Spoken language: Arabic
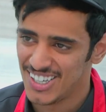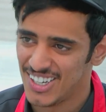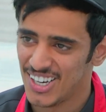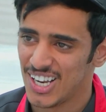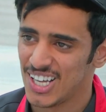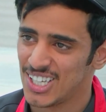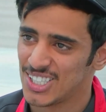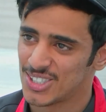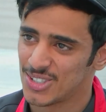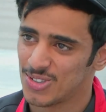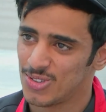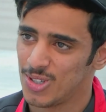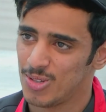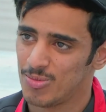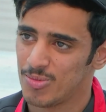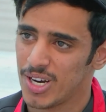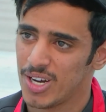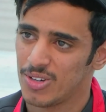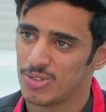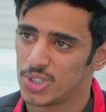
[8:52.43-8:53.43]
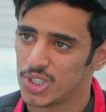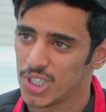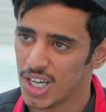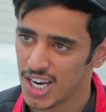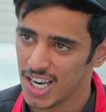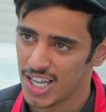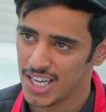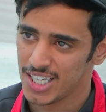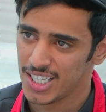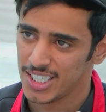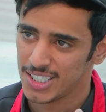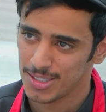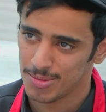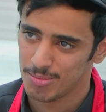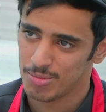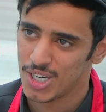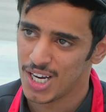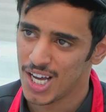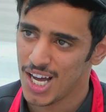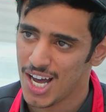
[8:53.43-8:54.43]
الله يطول عمرها وان شاء الله اني
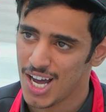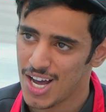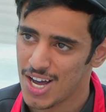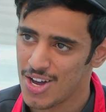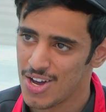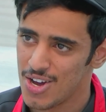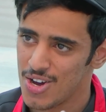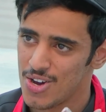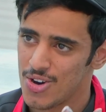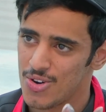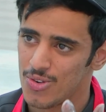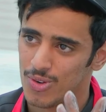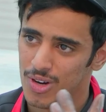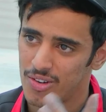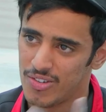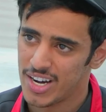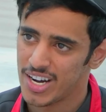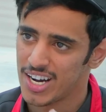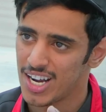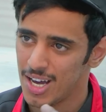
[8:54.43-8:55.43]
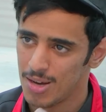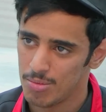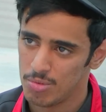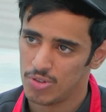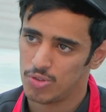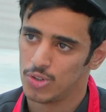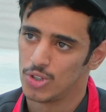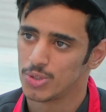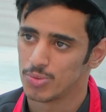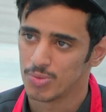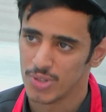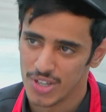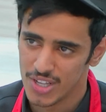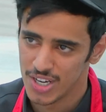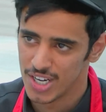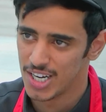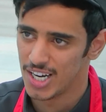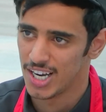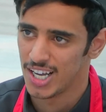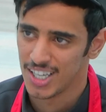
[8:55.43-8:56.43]
اجملها وافرحها بالفوز
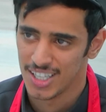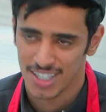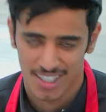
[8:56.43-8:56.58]
باذن الله